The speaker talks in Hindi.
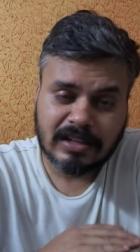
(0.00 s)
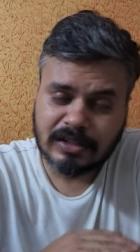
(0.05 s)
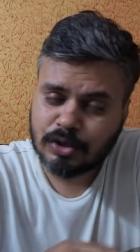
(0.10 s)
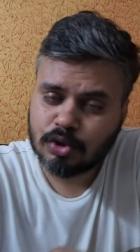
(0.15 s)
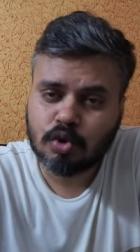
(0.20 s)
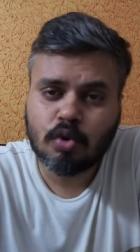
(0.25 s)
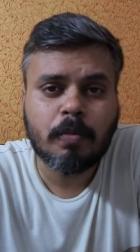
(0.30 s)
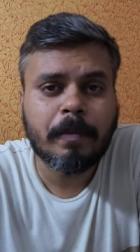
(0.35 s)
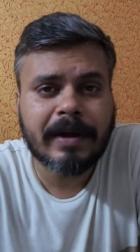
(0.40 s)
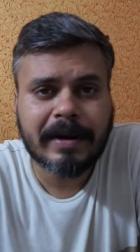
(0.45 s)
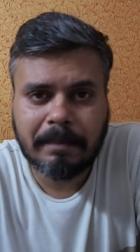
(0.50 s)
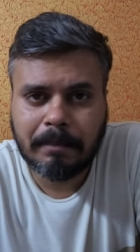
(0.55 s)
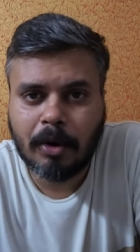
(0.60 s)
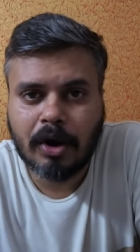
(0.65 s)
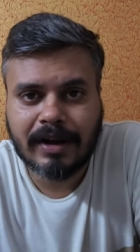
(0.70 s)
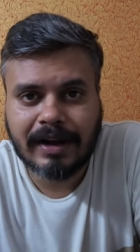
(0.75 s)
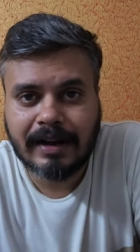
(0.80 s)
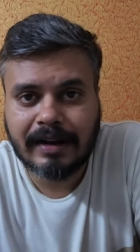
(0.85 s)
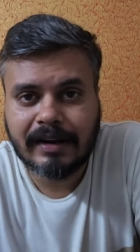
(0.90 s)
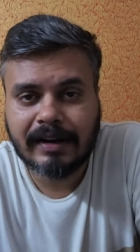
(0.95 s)
सुपर
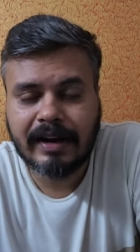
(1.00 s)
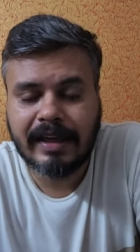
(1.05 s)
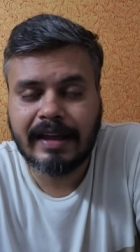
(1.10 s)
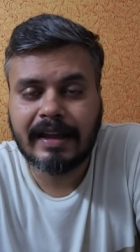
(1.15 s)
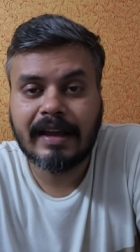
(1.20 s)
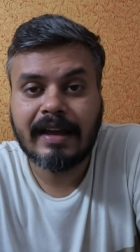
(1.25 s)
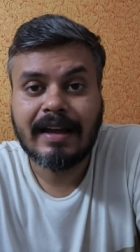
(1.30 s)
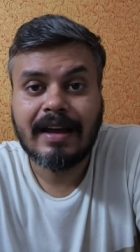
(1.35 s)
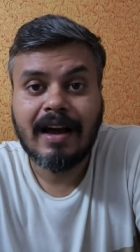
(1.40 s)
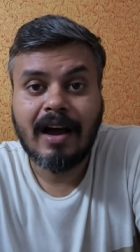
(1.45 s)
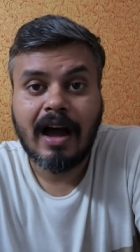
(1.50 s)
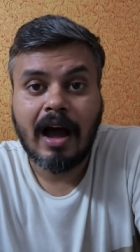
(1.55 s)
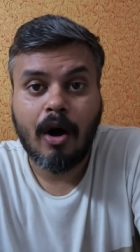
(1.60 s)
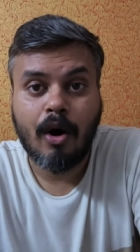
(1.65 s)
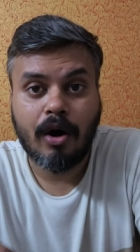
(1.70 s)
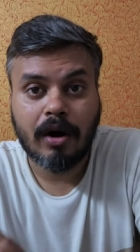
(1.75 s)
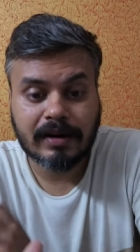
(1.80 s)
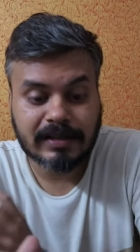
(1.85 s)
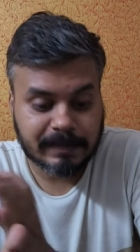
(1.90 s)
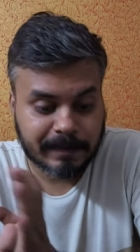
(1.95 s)
इंपॉर्टेंट ठीक है
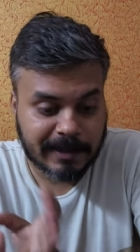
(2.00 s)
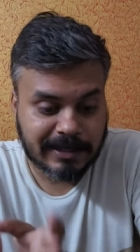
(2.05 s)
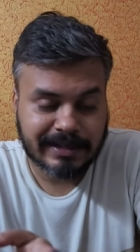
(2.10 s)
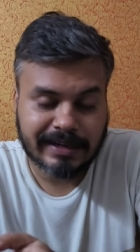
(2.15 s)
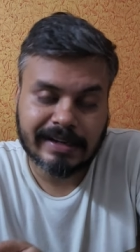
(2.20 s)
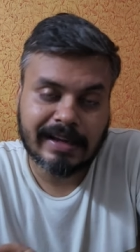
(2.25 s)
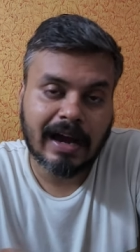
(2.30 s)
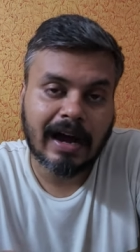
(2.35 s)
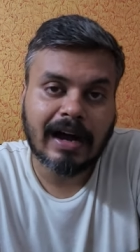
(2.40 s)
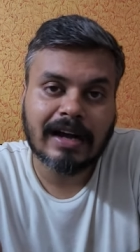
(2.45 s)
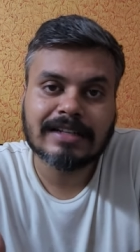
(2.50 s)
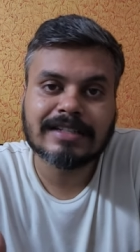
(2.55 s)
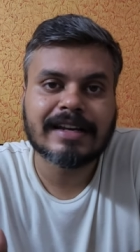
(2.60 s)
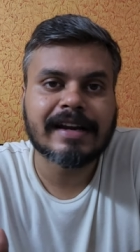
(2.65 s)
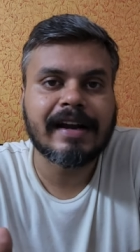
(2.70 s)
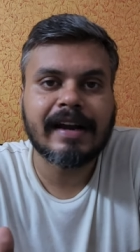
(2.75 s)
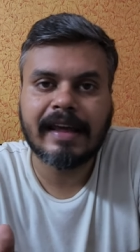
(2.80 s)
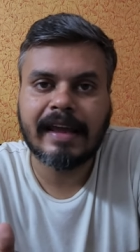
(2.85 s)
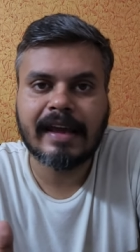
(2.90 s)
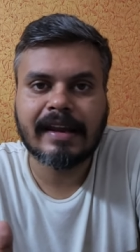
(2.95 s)
और स्पेशली आज के
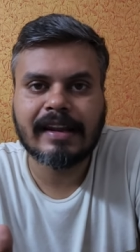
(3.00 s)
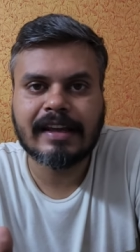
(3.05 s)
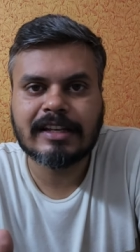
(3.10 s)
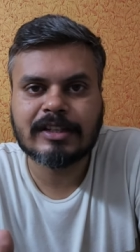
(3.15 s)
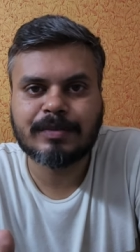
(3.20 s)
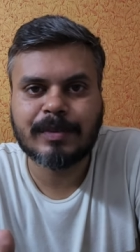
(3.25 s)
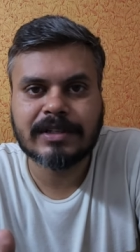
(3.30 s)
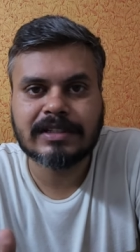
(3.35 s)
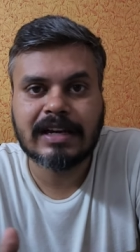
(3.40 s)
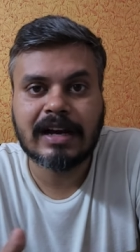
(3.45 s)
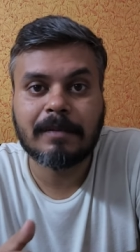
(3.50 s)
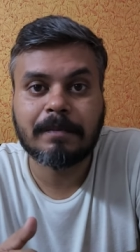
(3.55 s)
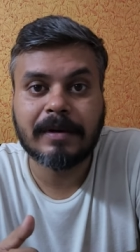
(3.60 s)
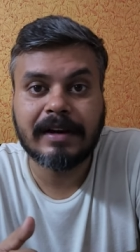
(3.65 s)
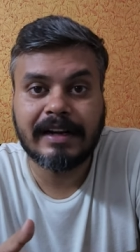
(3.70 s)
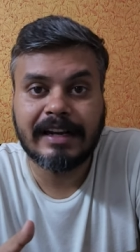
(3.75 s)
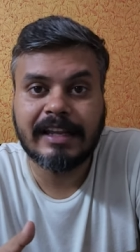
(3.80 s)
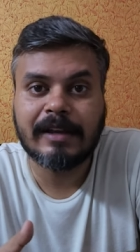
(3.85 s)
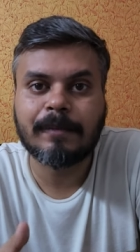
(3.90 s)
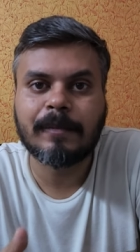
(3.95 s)
डे एंड एज में जहाँ पर
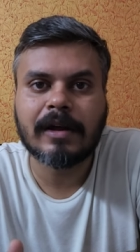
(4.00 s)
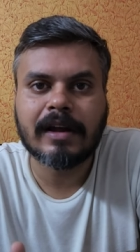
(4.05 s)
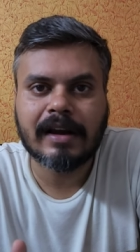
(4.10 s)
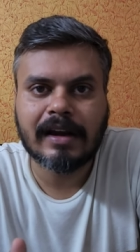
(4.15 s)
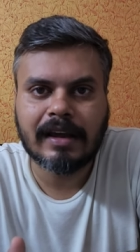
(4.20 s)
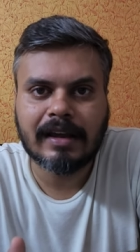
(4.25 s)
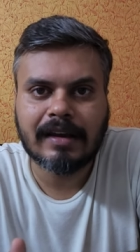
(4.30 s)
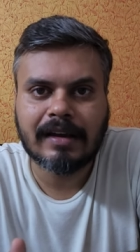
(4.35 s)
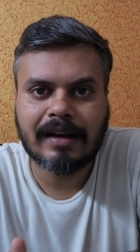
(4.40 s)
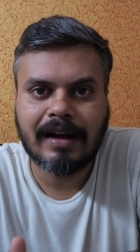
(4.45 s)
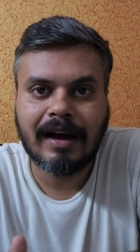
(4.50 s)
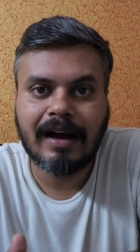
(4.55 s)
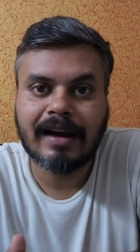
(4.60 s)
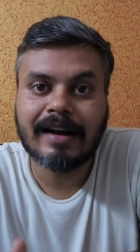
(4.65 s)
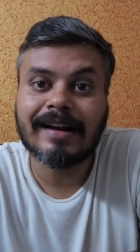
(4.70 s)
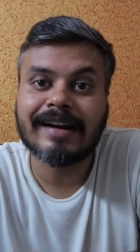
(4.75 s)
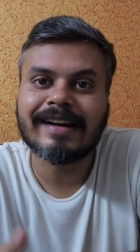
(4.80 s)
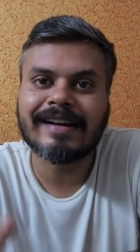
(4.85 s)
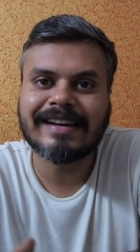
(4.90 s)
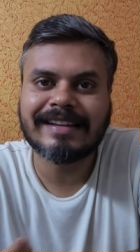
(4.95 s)
डीप लर्निंग हर
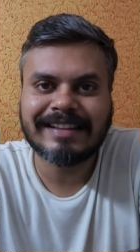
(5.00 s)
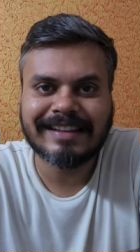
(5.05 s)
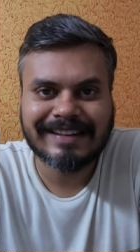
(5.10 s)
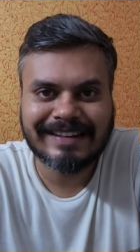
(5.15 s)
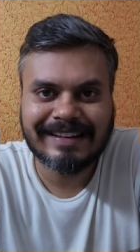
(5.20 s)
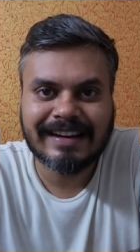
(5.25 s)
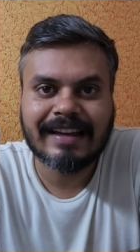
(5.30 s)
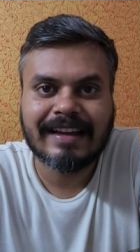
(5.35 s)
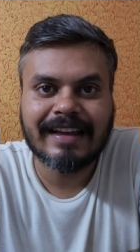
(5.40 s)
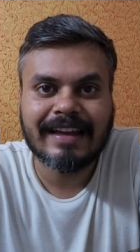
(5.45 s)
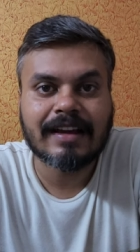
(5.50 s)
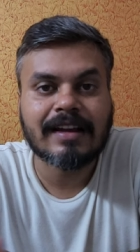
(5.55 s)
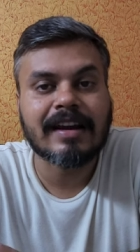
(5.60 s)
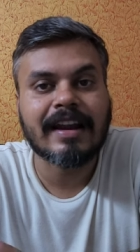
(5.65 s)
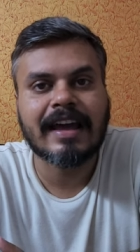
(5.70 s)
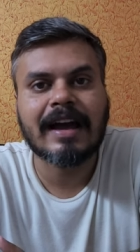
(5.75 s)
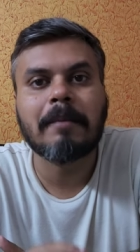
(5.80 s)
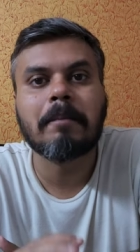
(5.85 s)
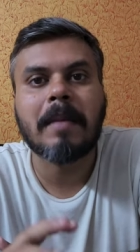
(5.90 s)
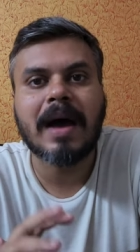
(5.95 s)
अगले दिन एक
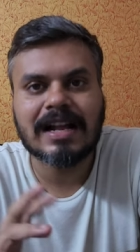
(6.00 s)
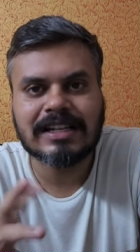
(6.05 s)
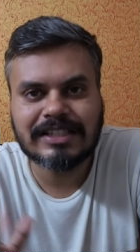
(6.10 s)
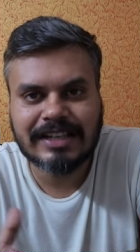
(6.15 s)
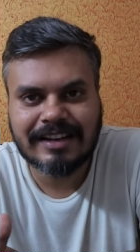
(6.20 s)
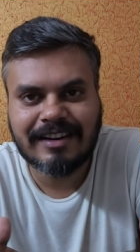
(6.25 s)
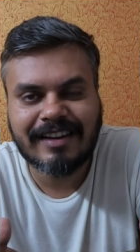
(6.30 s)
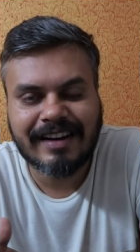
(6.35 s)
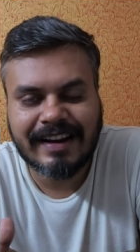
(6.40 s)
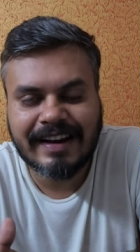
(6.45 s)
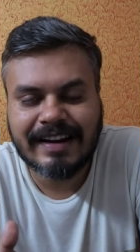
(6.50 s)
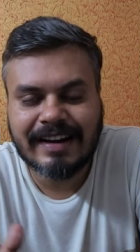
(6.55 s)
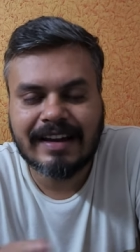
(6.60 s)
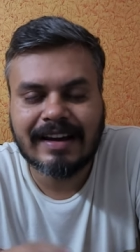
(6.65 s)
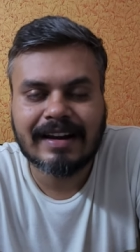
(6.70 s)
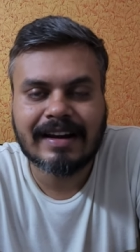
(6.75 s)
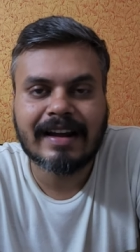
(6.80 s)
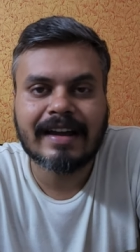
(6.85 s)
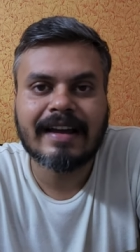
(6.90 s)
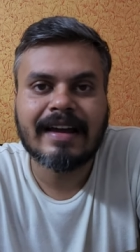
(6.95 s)
नया मैजिक क्रिएट कर
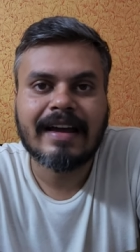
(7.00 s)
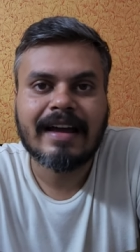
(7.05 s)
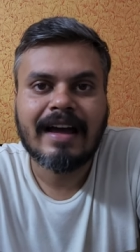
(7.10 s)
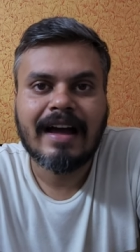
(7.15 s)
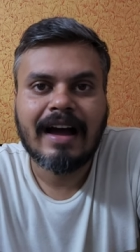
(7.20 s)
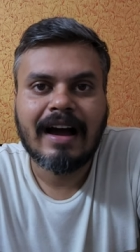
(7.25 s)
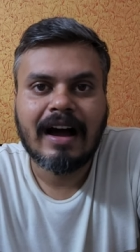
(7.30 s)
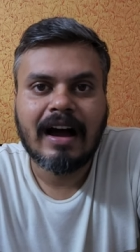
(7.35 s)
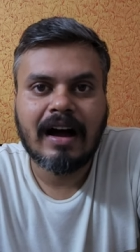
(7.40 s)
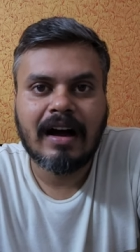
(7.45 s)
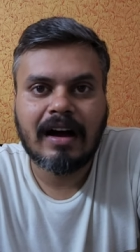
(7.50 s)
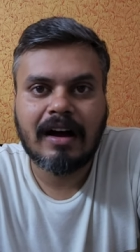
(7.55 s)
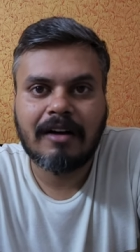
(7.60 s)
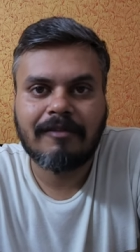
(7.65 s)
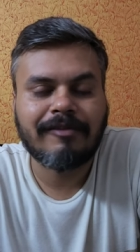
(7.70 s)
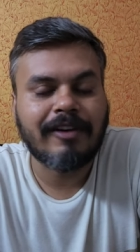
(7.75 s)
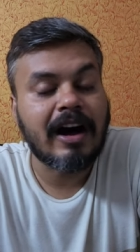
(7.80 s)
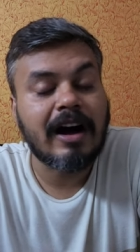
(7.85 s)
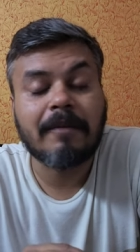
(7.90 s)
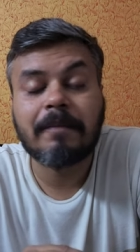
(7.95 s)
रहा है
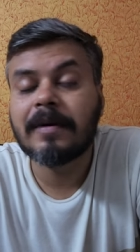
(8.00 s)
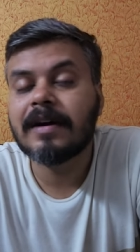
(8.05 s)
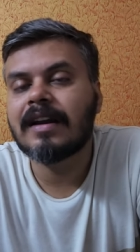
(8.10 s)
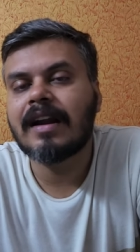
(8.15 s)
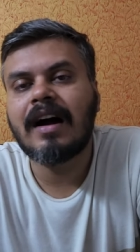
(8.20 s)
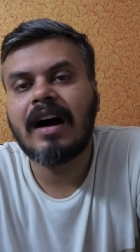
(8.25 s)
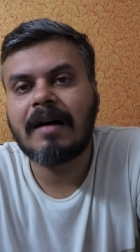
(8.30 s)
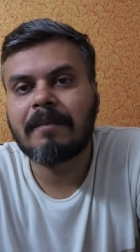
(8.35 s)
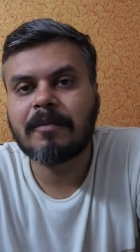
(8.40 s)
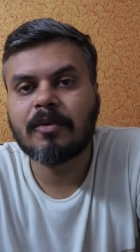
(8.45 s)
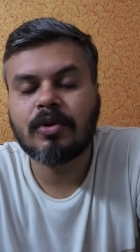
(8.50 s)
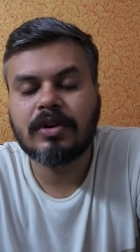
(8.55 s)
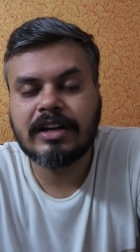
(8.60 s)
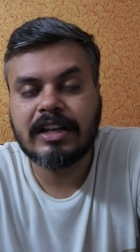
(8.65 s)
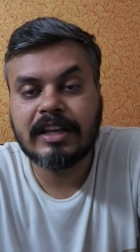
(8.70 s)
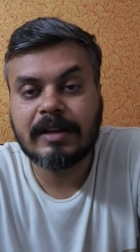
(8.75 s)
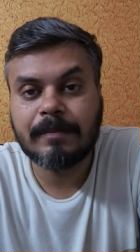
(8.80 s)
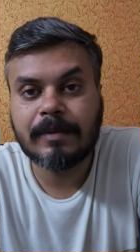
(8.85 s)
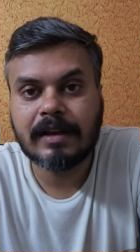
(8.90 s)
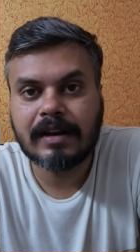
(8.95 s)
वहाँ पर आपको
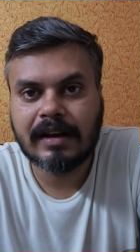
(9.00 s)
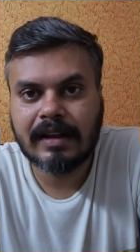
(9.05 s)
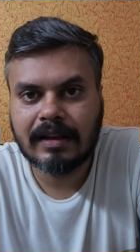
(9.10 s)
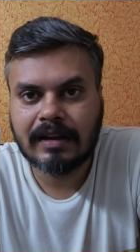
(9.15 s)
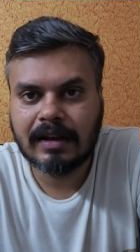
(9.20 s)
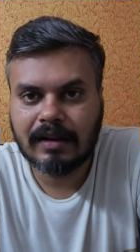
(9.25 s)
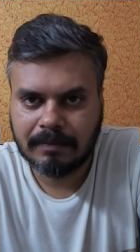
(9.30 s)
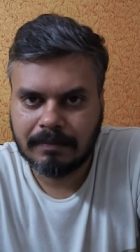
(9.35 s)
डीप लर्निंग